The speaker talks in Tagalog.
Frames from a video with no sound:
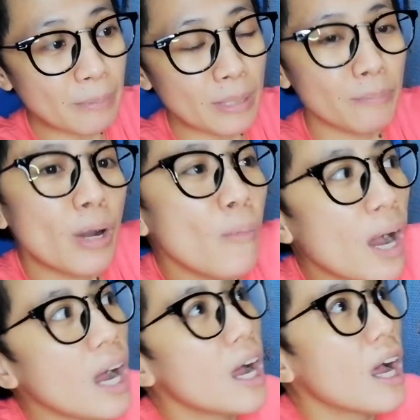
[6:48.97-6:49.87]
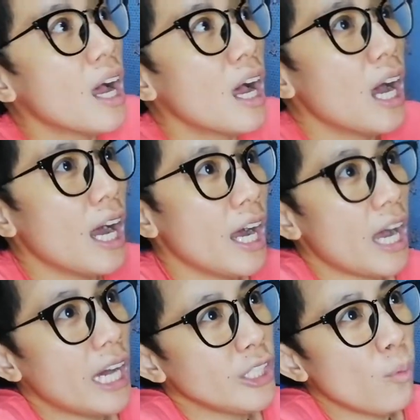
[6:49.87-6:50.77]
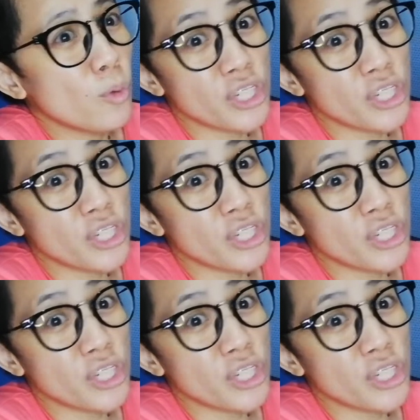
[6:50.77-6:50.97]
Halimbawa, uh, ayaw mo